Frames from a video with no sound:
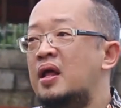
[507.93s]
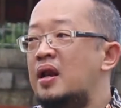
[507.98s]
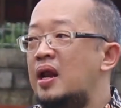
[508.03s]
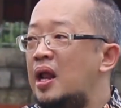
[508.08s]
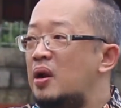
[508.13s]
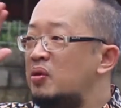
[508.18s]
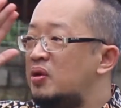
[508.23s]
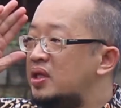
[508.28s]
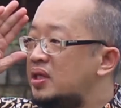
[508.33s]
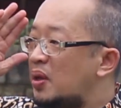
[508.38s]

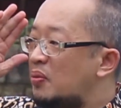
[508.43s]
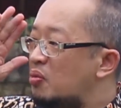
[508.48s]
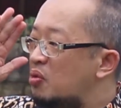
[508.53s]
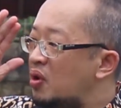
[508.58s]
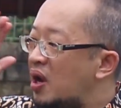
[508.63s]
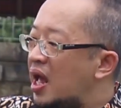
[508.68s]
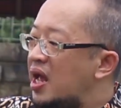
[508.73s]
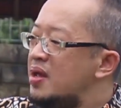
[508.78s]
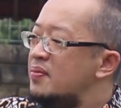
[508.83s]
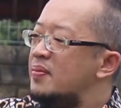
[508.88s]
Lalu kita
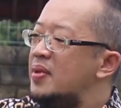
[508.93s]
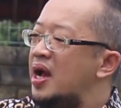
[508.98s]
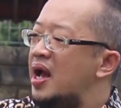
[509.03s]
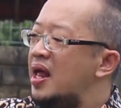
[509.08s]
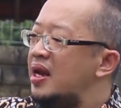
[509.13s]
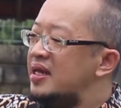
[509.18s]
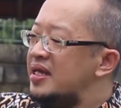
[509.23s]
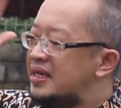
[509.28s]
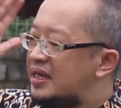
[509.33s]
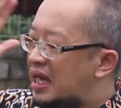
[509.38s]
mulai
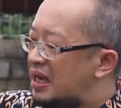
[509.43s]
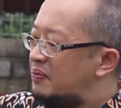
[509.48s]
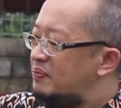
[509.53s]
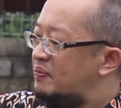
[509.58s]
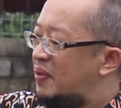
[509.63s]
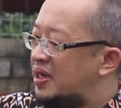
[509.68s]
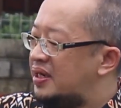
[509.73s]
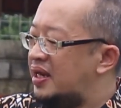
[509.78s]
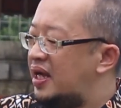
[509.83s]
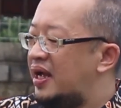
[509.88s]
mengalihkan
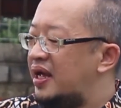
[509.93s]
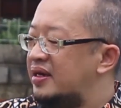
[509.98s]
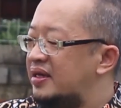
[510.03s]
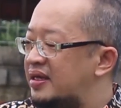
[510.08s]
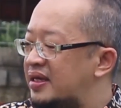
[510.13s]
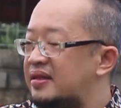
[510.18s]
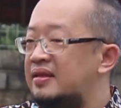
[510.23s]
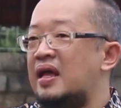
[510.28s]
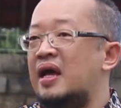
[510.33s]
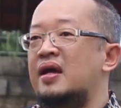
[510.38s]
pandangan
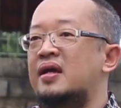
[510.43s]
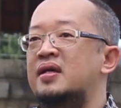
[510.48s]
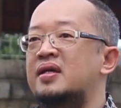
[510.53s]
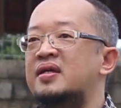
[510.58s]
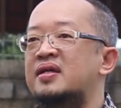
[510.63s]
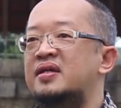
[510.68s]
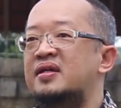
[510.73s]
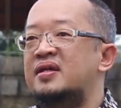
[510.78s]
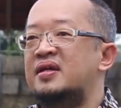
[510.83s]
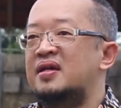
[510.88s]
kita
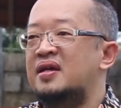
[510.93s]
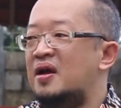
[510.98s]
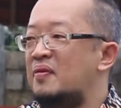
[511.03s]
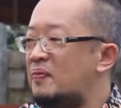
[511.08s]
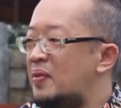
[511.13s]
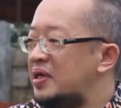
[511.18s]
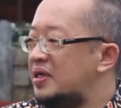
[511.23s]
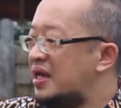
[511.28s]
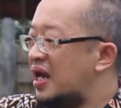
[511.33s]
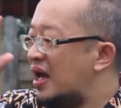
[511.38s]

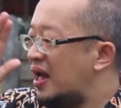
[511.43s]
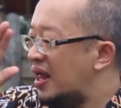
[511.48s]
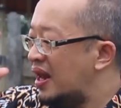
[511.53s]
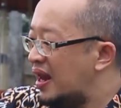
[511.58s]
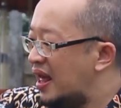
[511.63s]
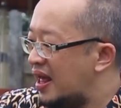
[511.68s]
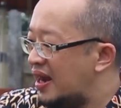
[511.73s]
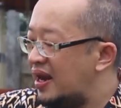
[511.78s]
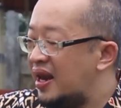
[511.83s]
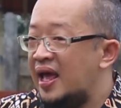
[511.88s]
kepada
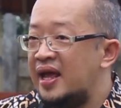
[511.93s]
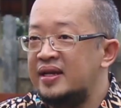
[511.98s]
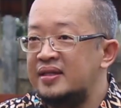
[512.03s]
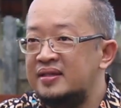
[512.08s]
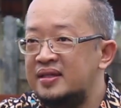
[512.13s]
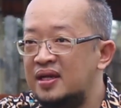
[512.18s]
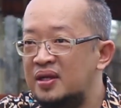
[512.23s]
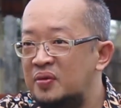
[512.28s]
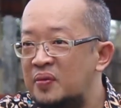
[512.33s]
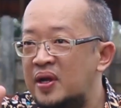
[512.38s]
hal-hal lain
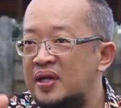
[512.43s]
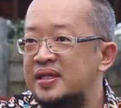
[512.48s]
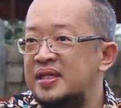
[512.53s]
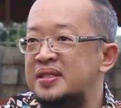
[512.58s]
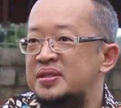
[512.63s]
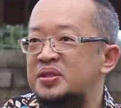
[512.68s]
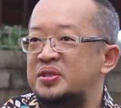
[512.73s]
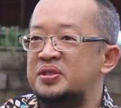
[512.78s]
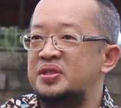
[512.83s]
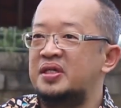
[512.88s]
di luar
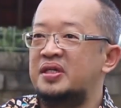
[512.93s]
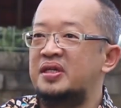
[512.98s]
Yesus.